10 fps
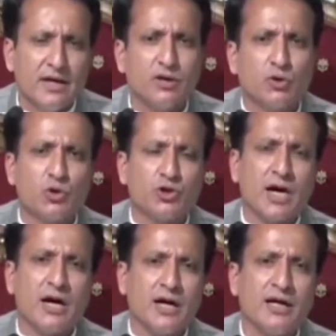कि
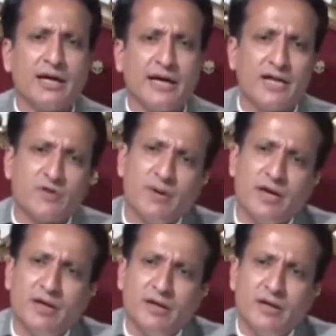तोशाखाना केस
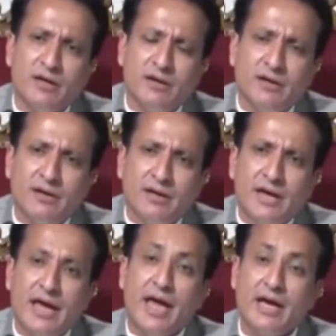में
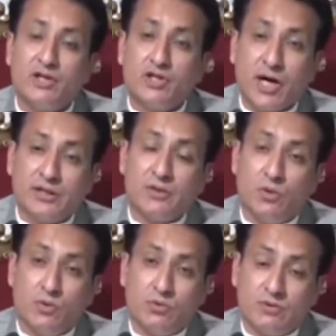एक जज
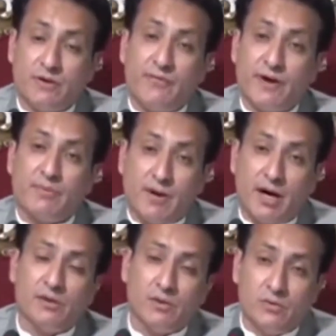को जफर
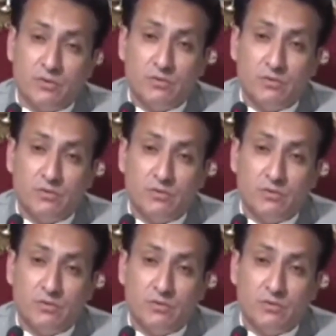इकबाल को